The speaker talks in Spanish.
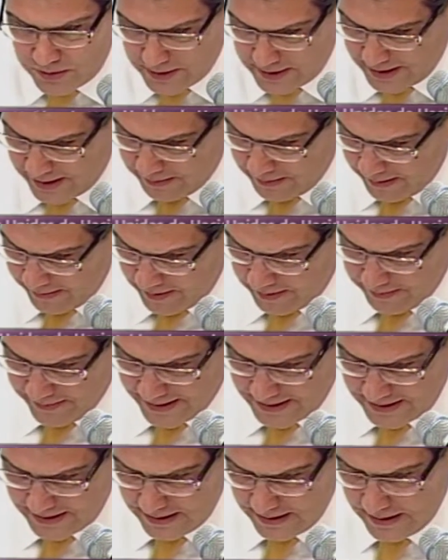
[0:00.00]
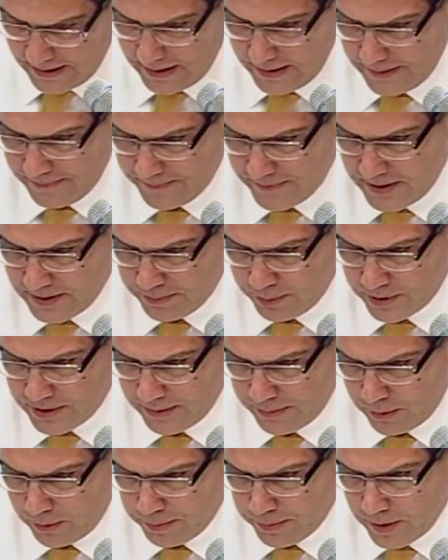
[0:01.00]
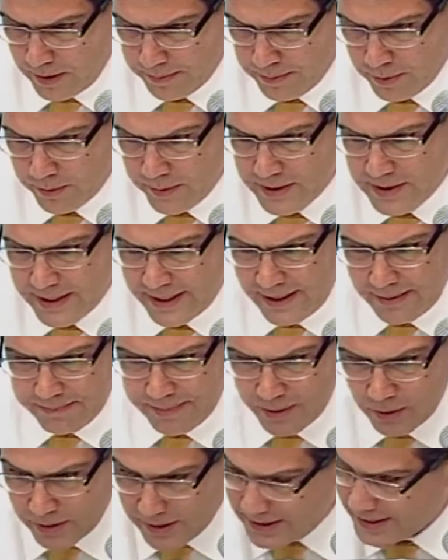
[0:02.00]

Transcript: si es que va a haber más, después aprovecharía, pero